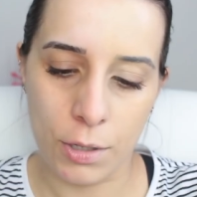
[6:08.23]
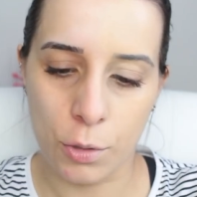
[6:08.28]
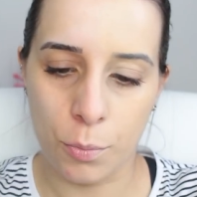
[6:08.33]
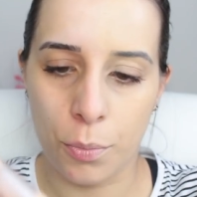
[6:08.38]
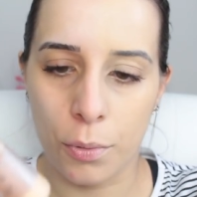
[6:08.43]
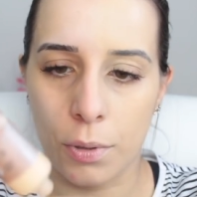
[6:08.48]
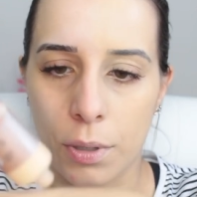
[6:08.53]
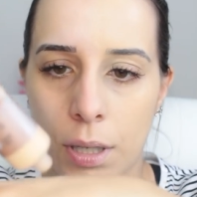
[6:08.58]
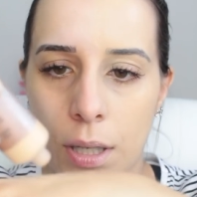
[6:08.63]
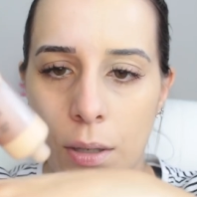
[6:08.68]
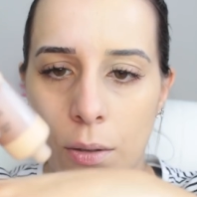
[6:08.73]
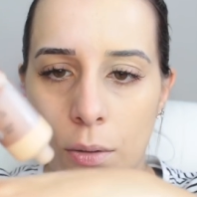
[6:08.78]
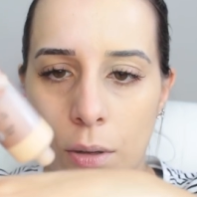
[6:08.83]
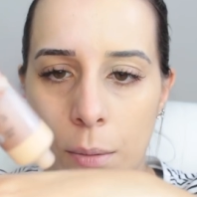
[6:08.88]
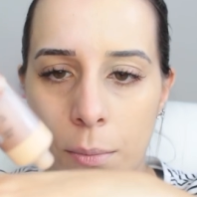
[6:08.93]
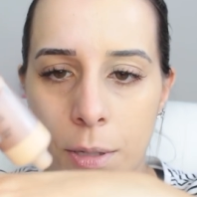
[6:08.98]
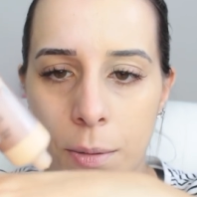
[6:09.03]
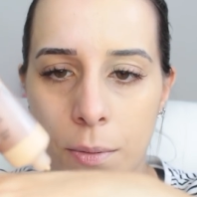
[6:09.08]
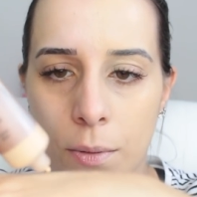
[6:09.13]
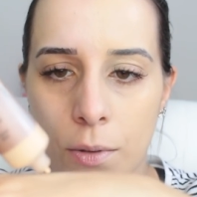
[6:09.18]
Mais um pouquinho,
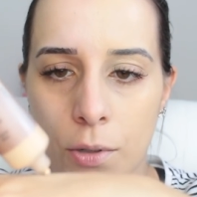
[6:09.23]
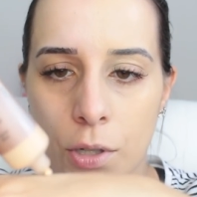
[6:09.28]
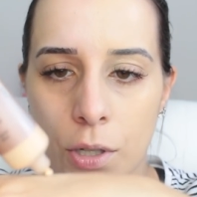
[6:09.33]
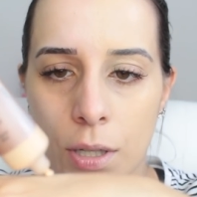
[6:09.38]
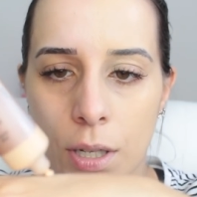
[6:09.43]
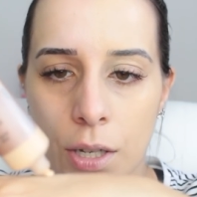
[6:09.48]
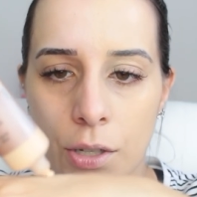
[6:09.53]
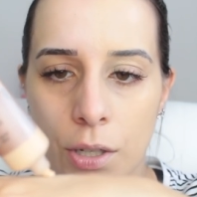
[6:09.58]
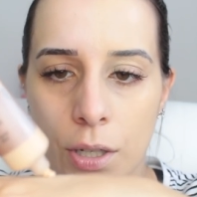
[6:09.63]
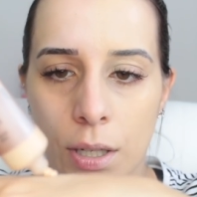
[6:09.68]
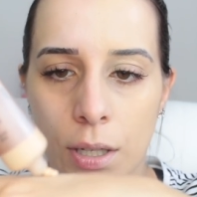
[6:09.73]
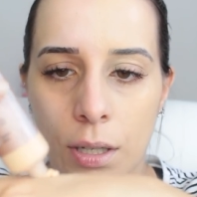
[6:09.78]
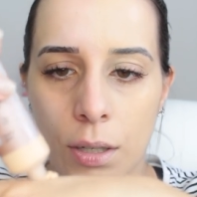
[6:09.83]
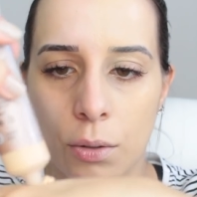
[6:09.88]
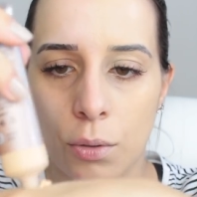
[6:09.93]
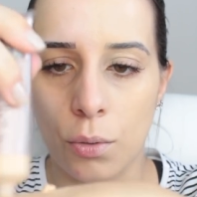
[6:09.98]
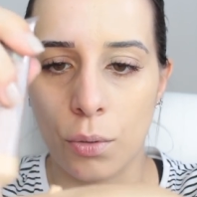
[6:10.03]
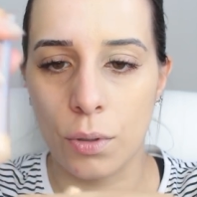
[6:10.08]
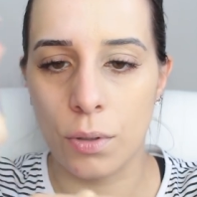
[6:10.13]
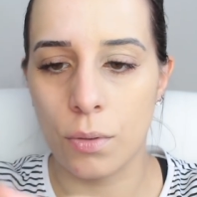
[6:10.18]
a mesma quantidade aqui no
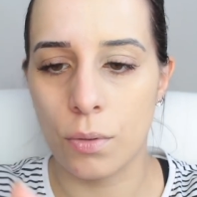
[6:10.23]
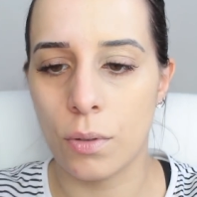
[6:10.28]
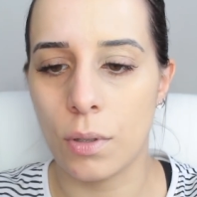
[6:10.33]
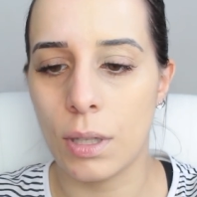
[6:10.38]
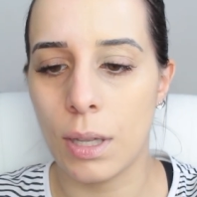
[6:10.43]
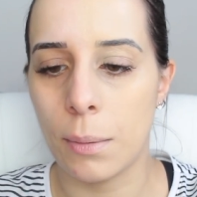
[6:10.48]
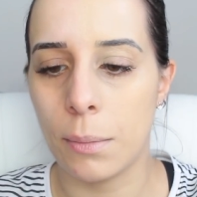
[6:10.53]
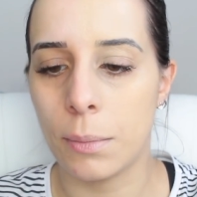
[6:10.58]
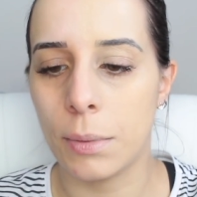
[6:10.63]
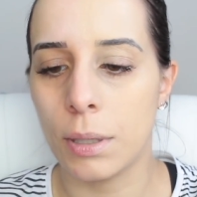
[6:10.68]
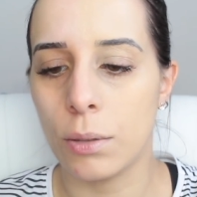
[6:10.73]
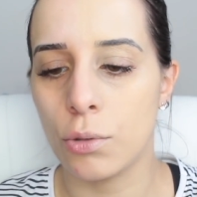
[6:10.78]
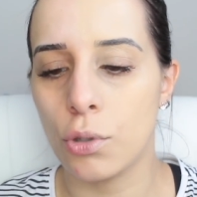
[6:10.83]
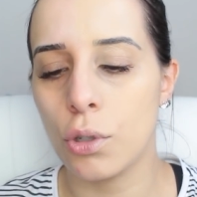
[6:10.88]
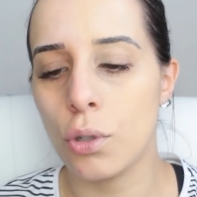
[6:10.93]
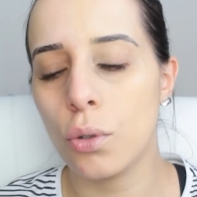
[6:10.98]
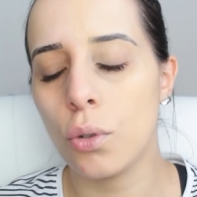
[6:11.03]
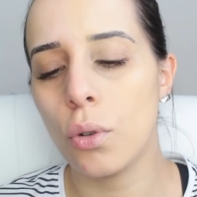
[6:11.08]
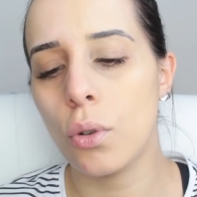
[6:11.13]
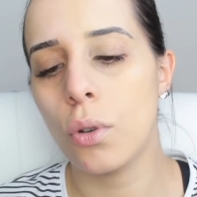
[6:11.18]
dorso da mão
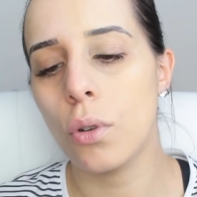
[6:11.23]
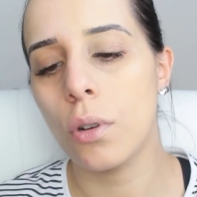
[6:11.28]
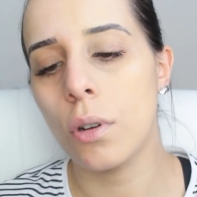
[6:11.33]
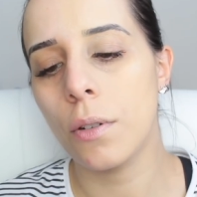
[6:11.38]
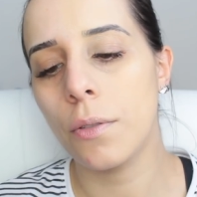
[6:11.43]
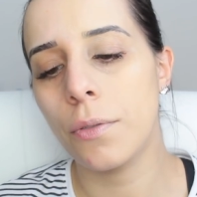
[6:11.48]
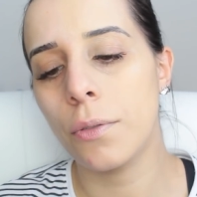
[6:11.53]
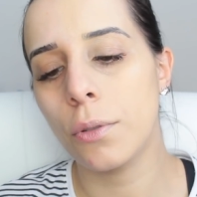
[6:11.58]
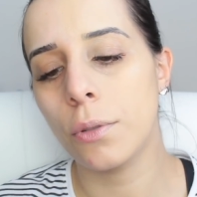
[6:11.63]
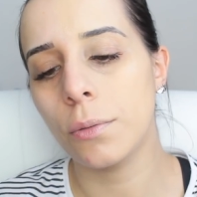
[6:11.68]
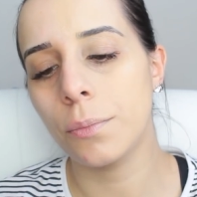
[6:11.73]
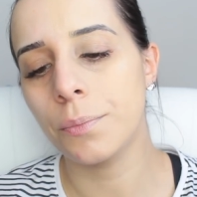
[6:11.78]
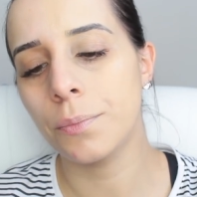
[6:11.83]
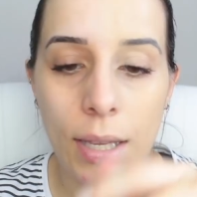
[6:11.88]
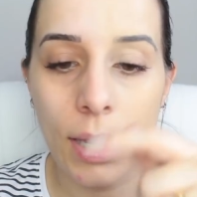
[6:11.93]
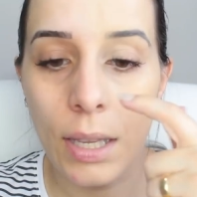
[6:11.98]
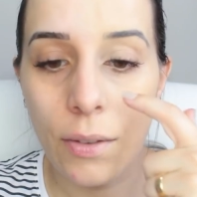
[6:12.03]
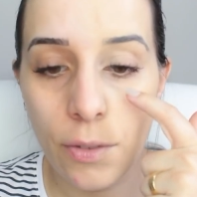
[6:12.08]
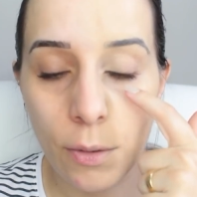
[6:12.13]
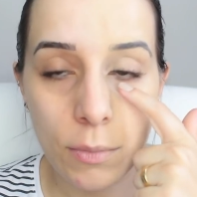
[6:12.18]
de novo.
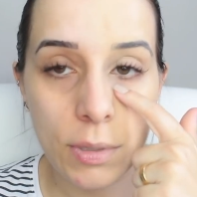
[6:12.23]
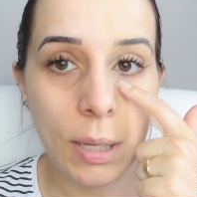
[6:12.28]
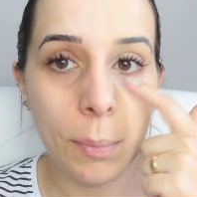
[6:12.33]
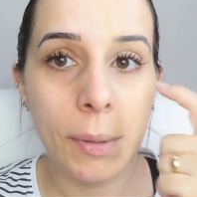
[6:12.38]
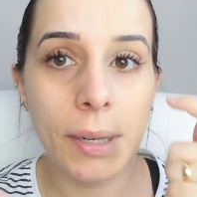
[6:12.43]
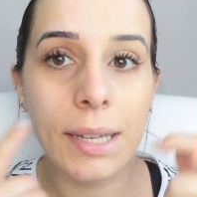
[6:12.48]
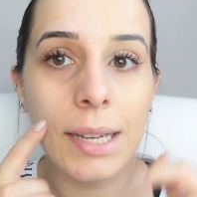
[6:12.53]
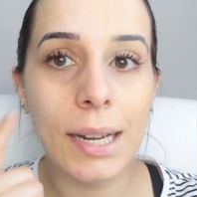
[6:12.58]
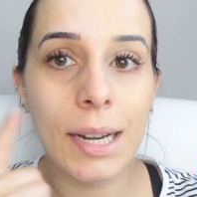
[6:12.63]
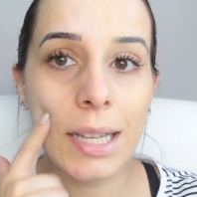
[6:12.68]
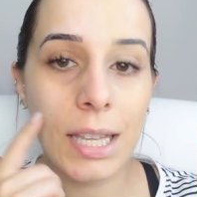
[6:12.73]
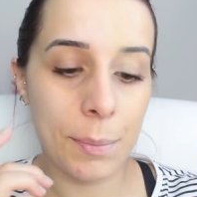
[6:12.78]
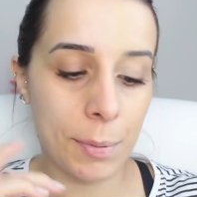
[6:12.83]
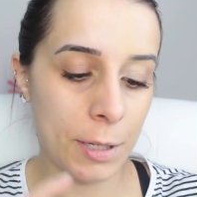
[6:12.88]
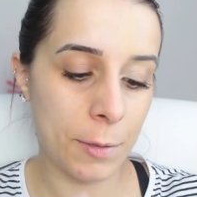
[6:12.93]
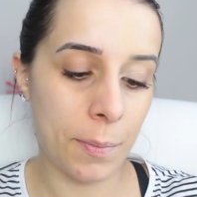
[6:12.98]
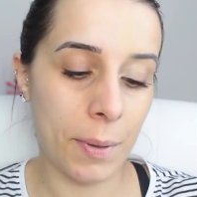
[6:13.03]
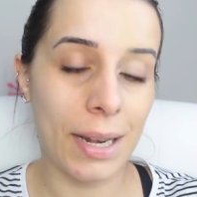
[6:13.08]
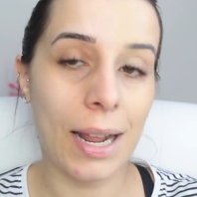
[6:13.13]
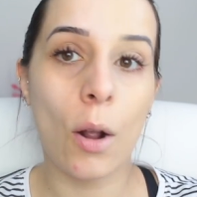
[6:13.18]
E vamos aplicar aqui pra
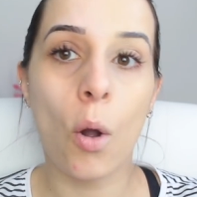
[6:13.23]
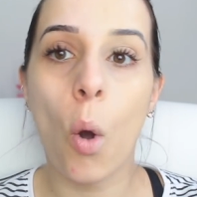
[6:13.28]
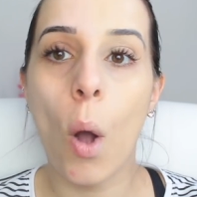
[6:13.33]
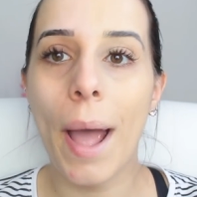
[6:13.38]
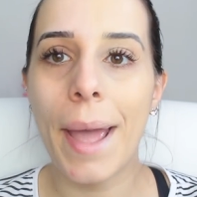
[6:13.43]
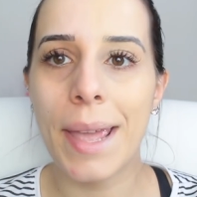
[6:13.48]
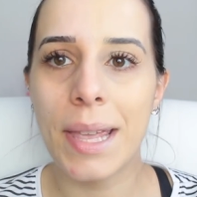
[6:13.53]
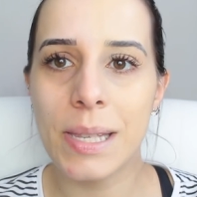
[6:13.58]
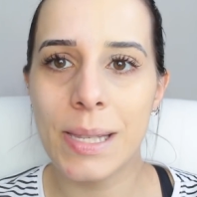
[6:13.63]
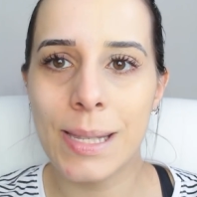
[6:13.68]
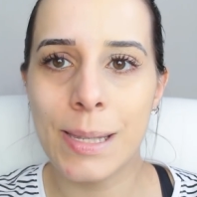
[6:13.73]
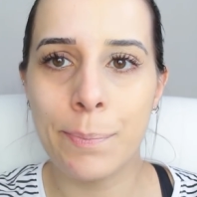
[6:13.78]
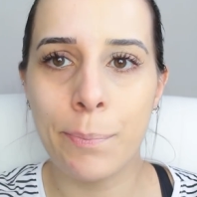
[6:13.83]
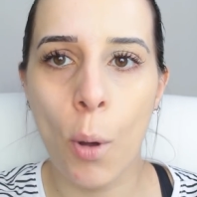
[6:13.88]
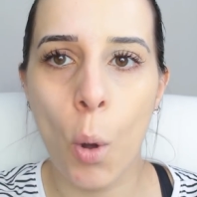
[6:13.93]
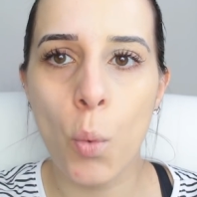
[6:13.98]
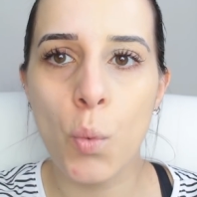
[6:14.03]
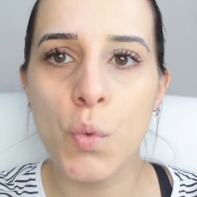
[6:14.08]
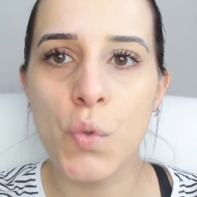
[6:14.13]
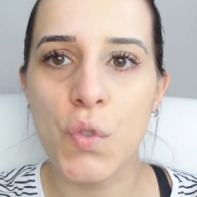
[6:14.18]
espalhar com a
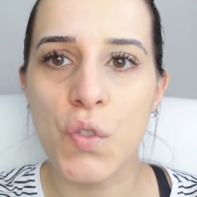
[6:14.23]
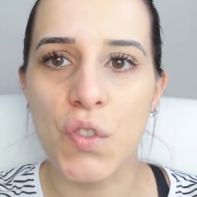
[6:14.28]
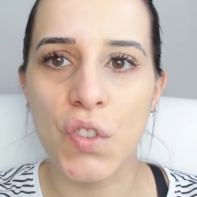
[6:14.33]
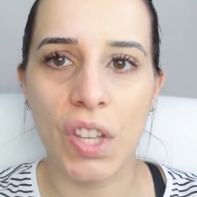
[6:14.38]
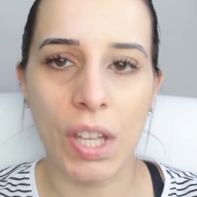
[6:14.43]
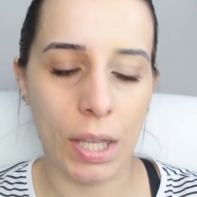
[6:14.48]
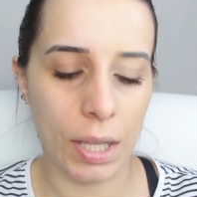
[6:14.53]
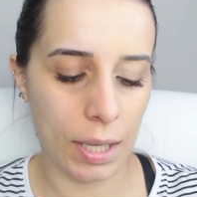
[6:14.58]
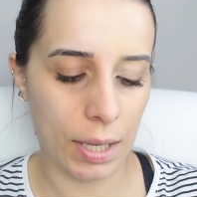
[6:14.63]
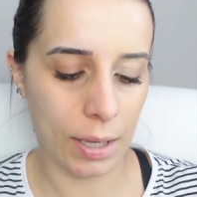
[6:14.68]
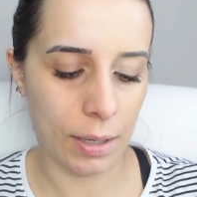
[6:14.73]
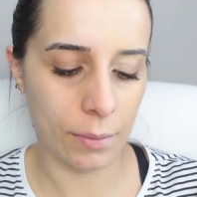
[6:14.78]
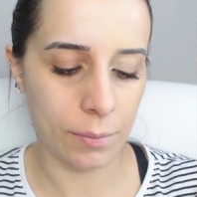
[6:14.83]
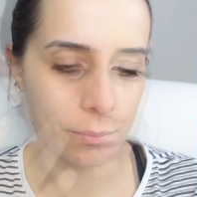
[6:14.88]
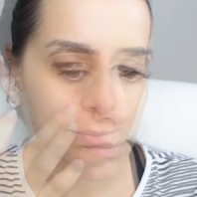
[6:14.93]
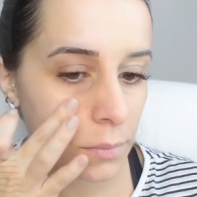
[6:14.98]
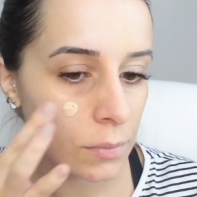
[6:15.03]
esponzinha.